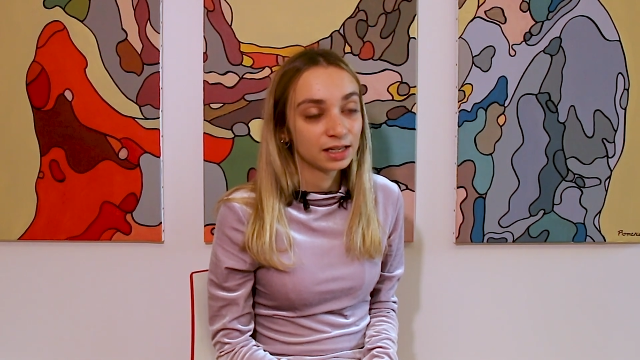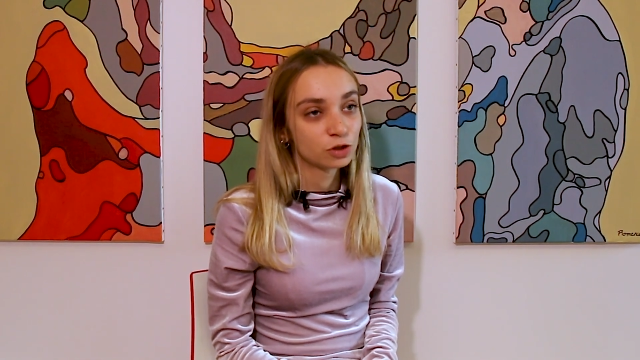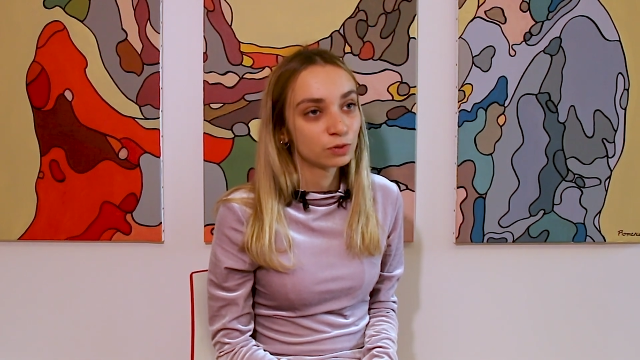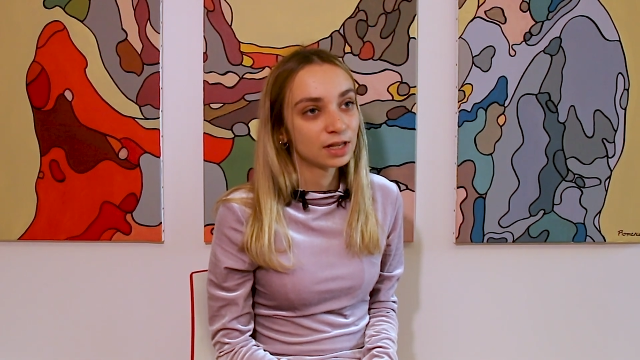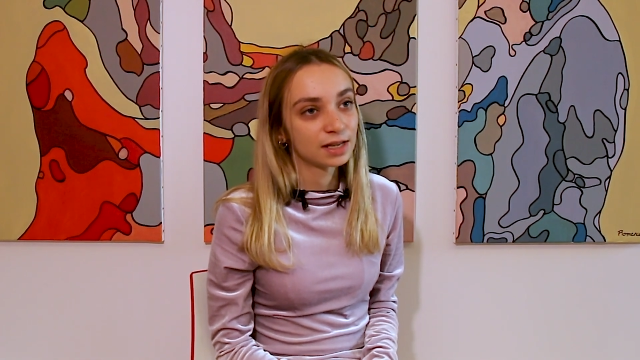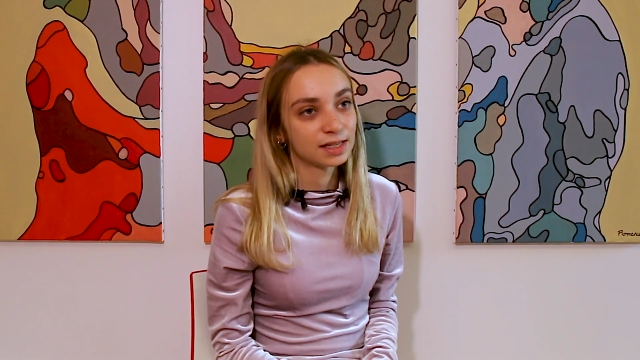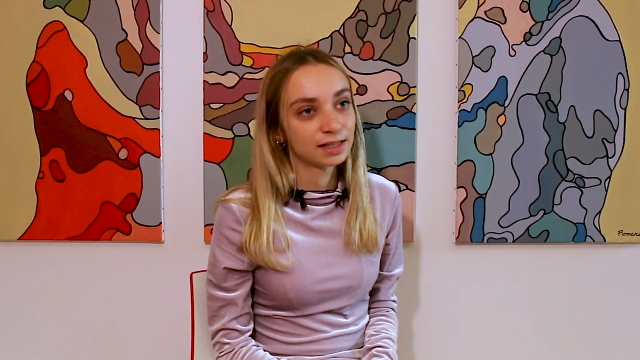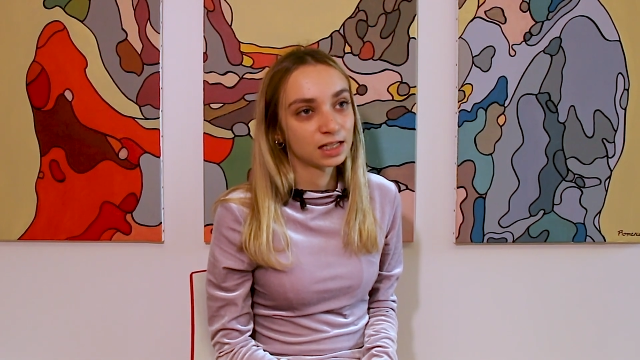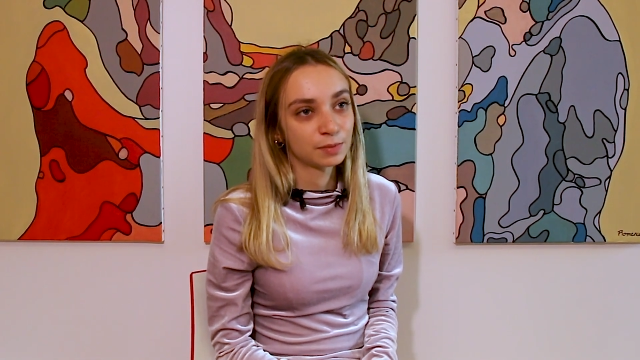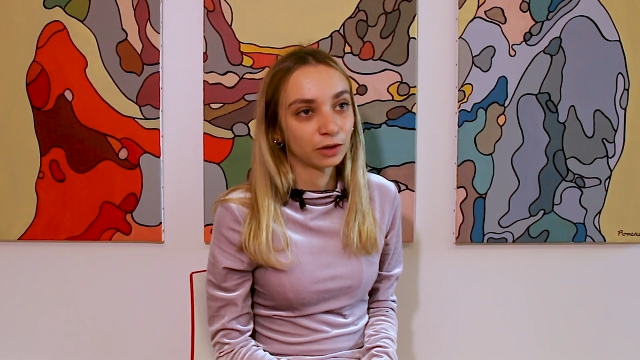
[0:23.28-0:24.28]
et suite à
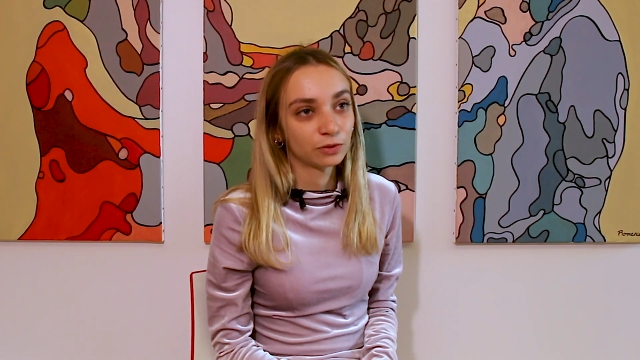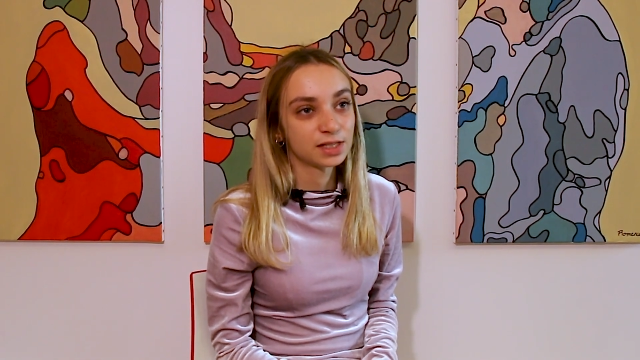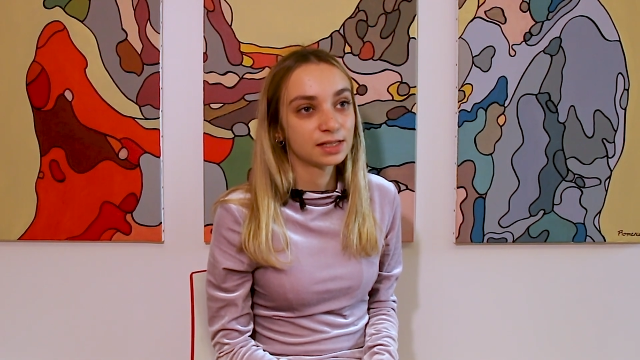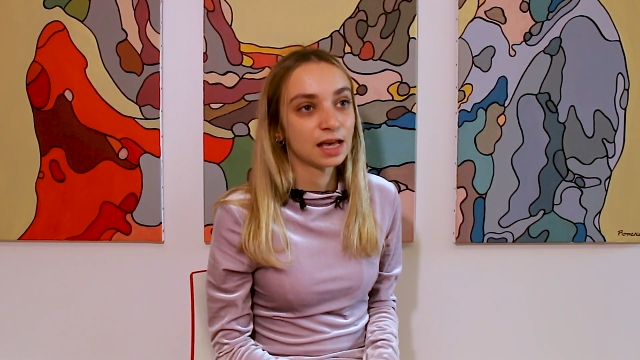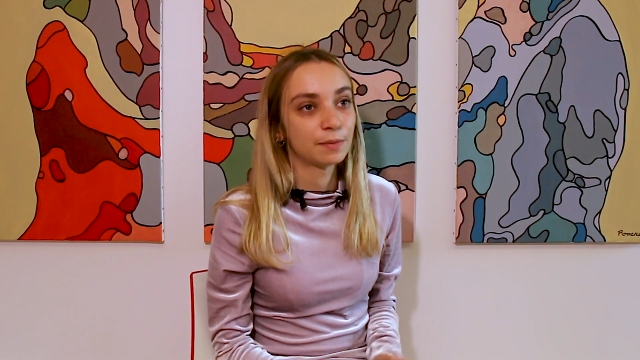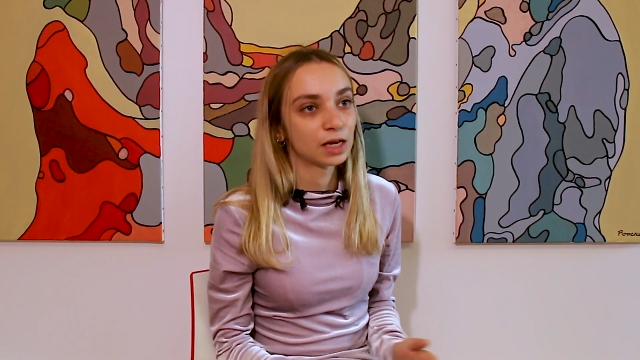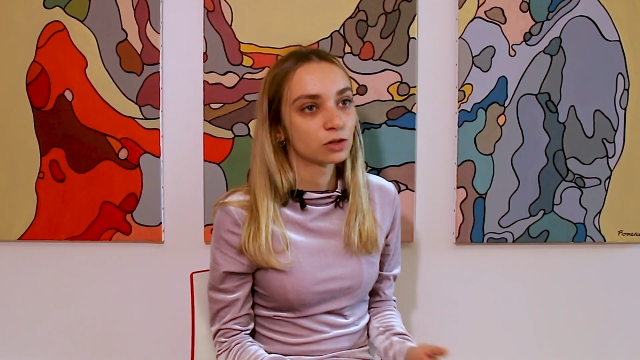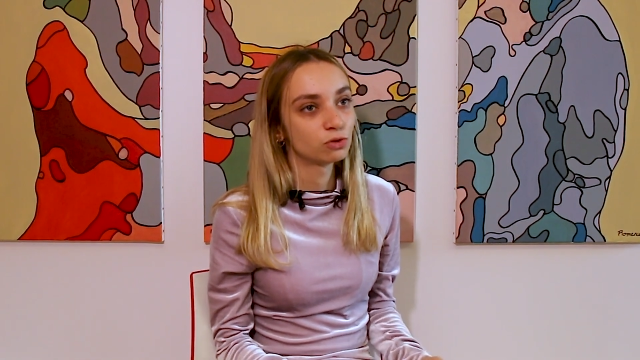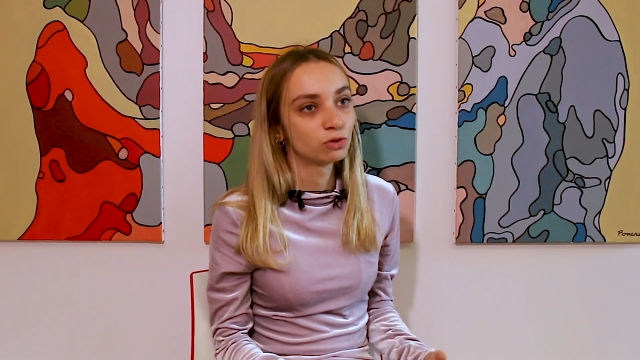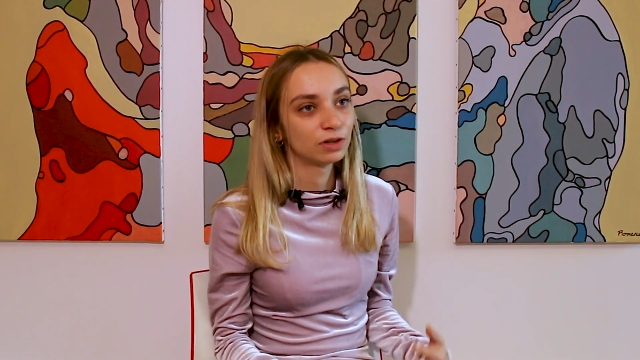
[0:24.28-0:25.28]
cette expérience, il s'est
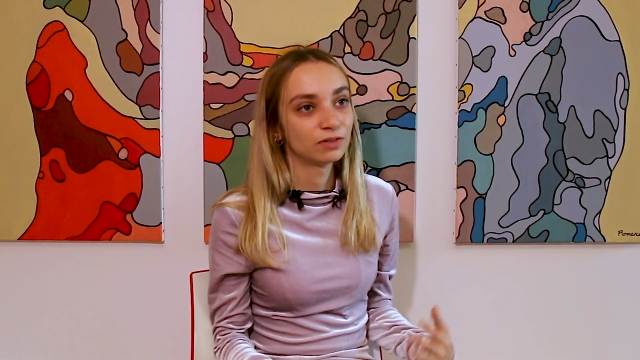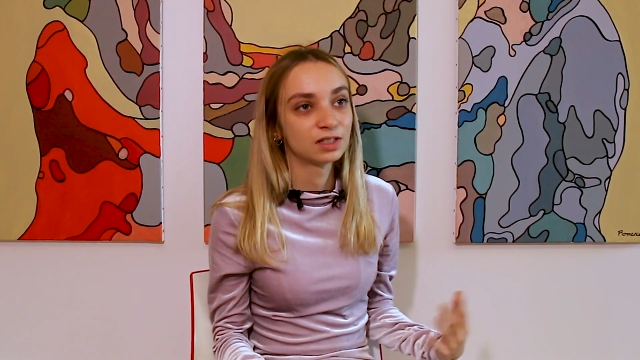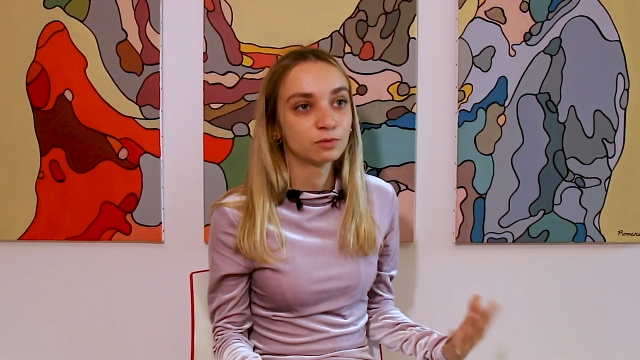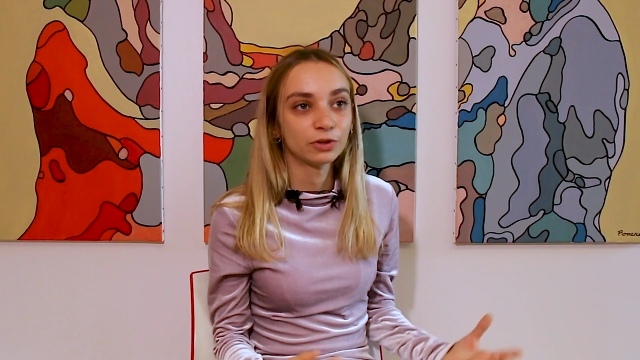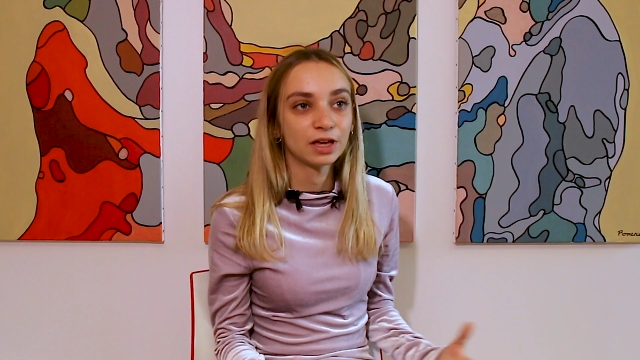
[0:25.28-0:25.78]
aperçu qu'effectivement,